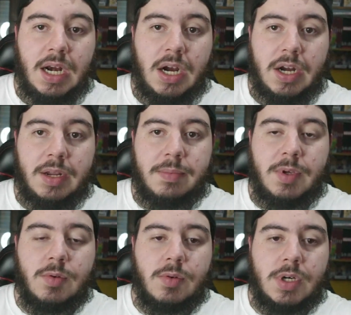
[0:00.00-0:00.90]

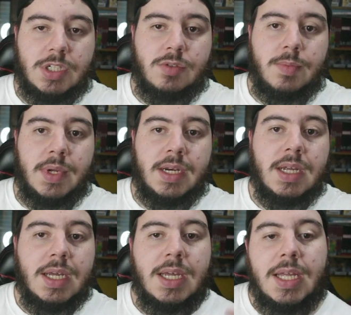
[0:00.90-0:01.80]
review, resumen
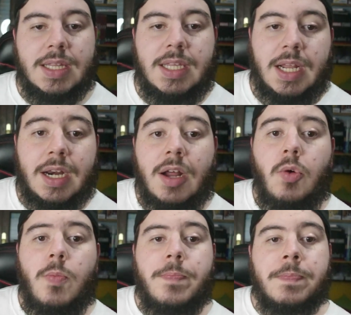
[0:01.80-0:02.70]
de
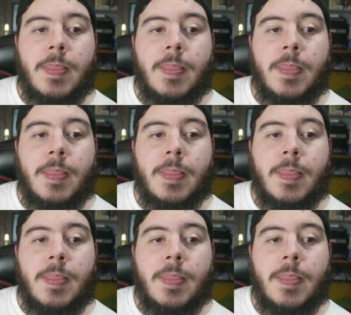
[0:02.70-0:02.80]
Raw.